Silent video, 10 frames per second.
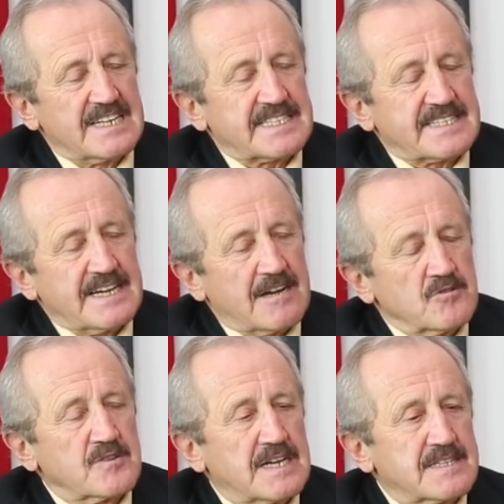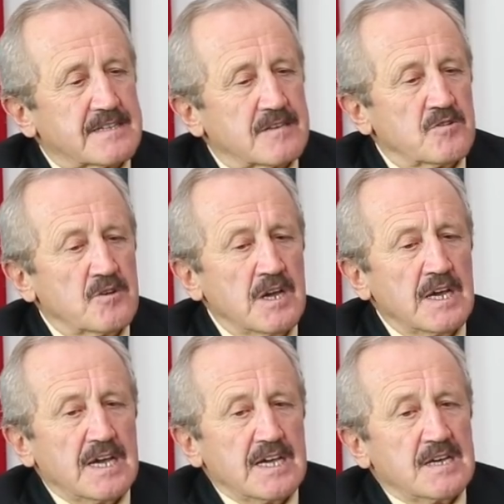arasında ya onu kastediyor.
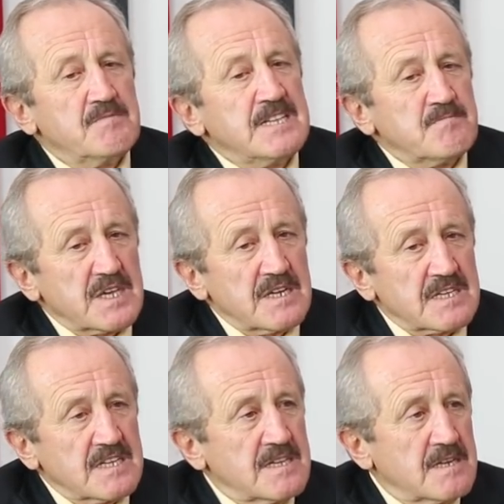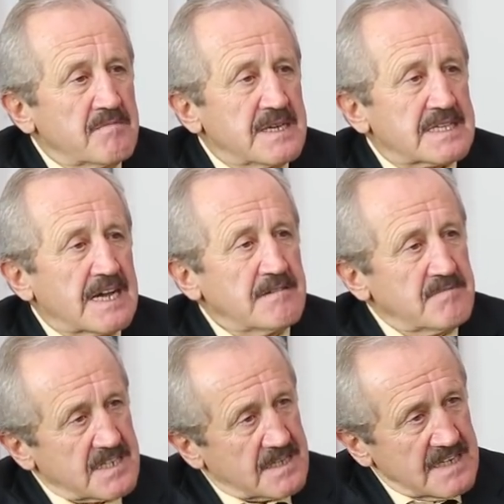E benim TRT'deki
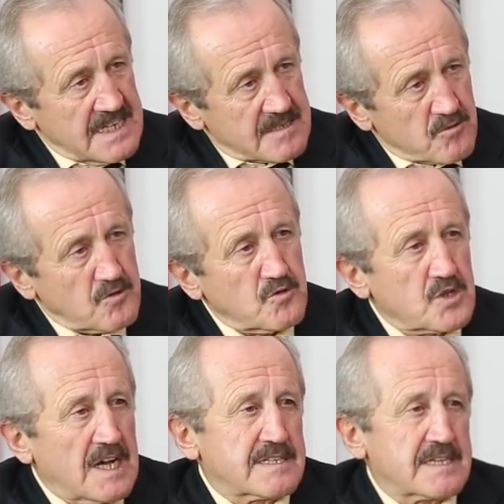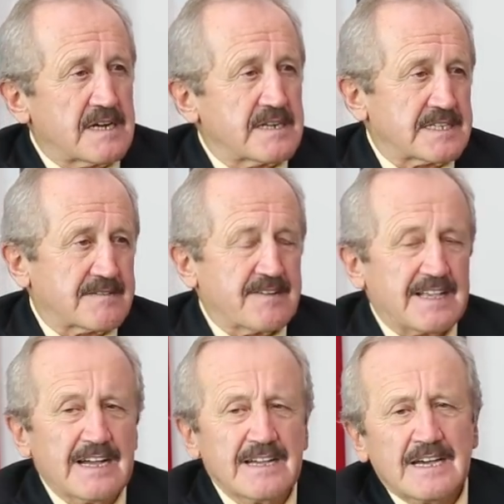mesaim işte neyse 9-6 arası
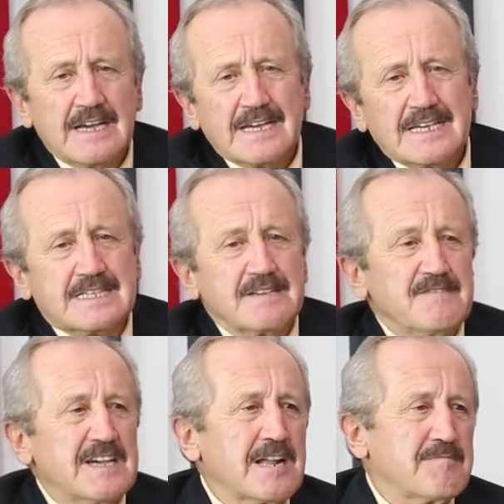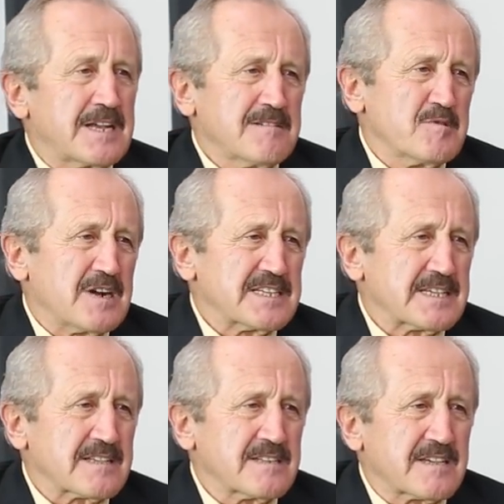falan izin verilmedi. Bu
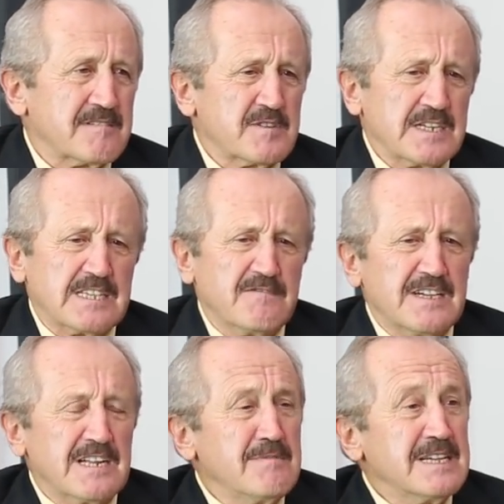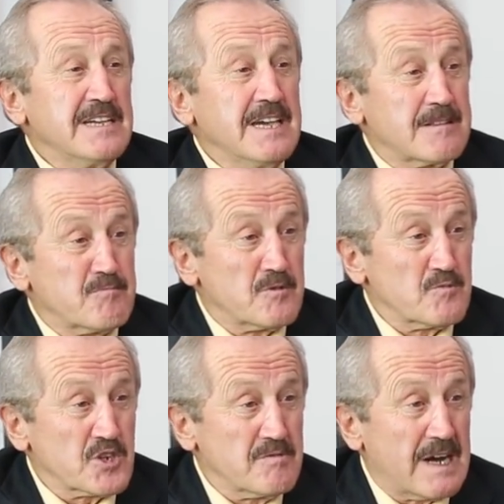kasıtlı tavır. İzin verilmedi
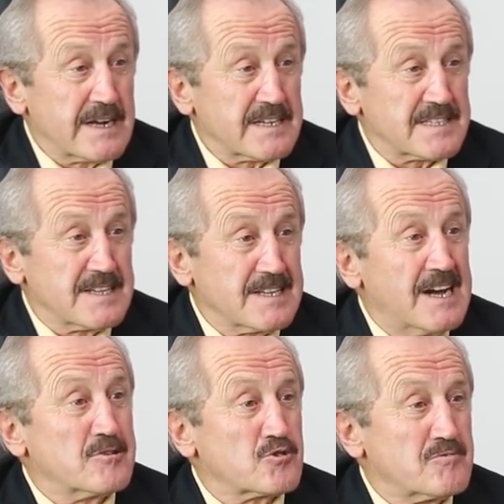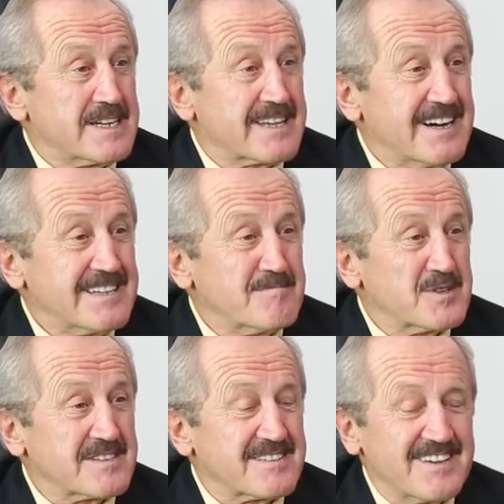yetmiyormuş gibi arkasından Erzurum'a tayin
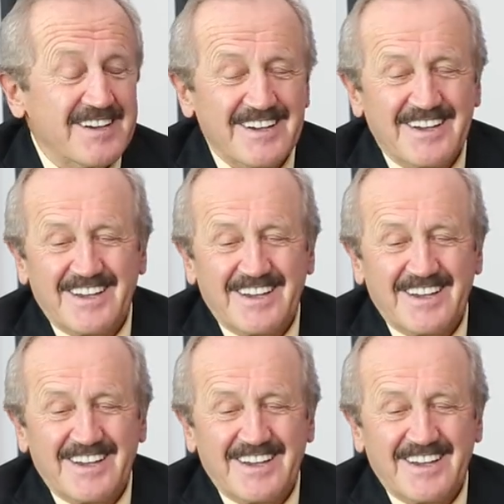çıktı.